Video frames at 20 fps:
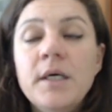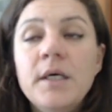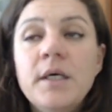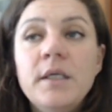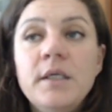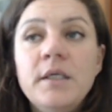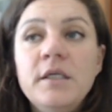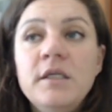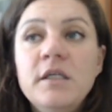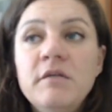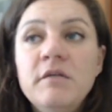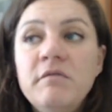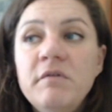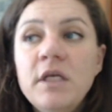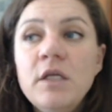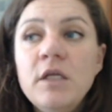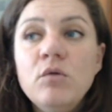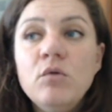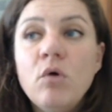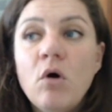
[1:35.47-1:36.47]

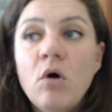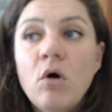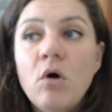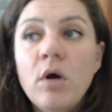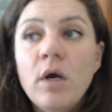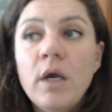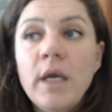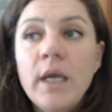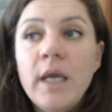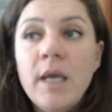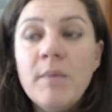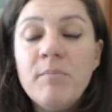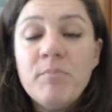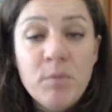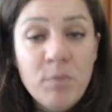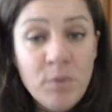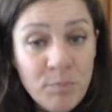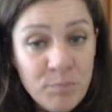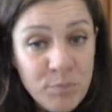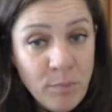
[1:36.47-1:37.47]
L'individuo è
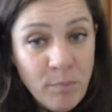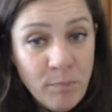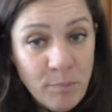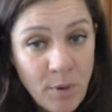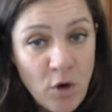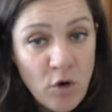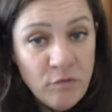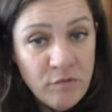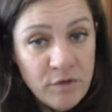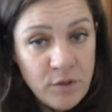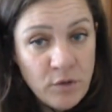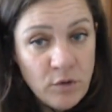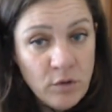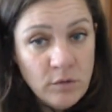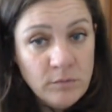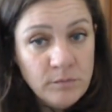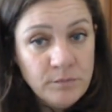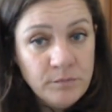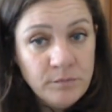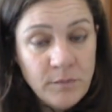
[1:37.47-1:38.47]
proprio più
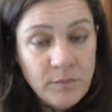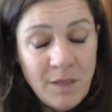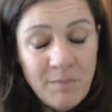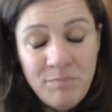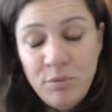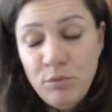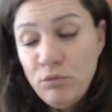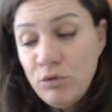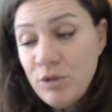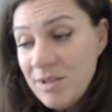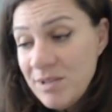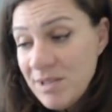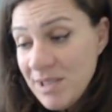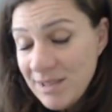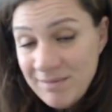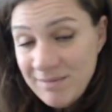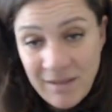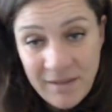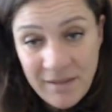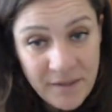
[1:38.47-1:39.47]
povero, è più
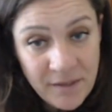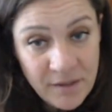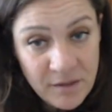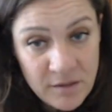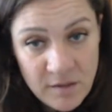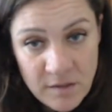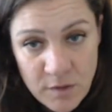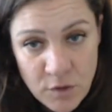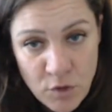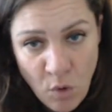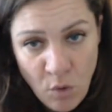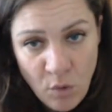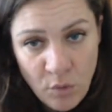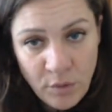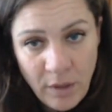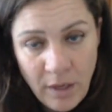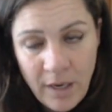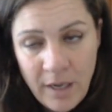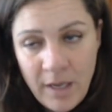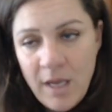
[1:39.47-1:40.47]
tendente alla
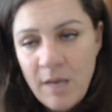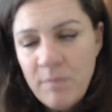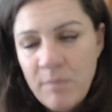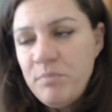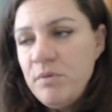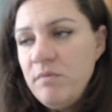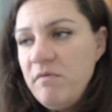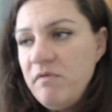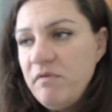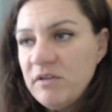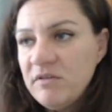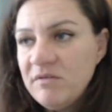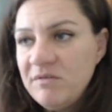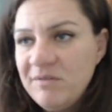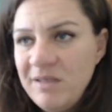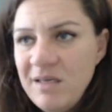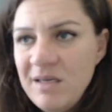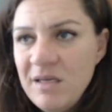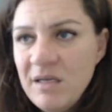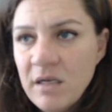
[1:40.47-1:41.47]
regressione, è più
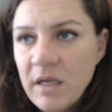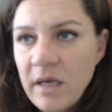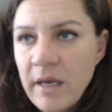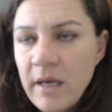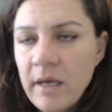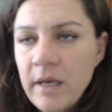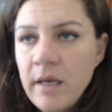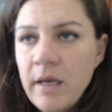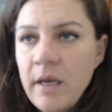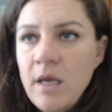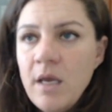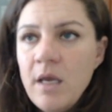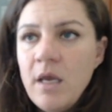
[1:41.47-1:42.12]
infantile,